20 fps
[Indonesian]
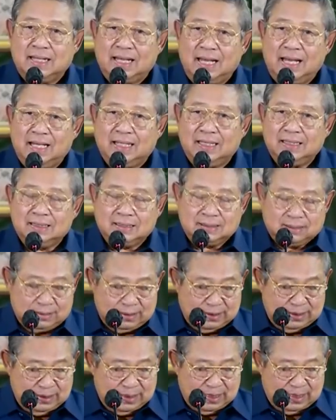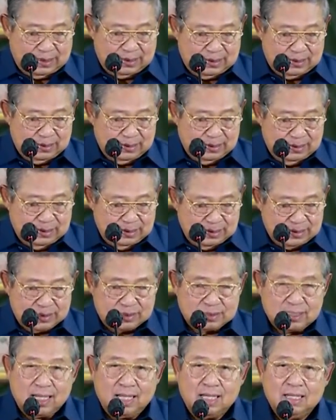ART yang
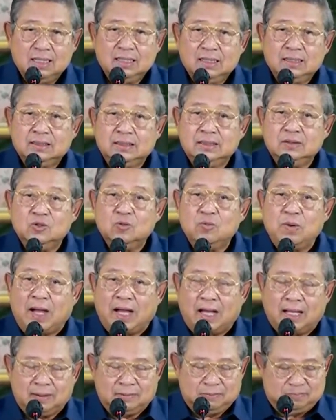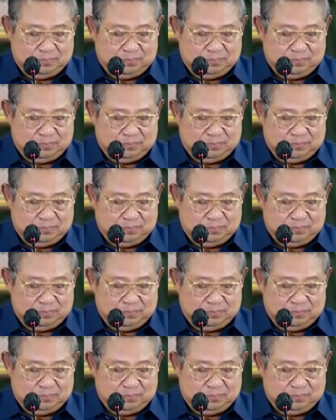sah diubah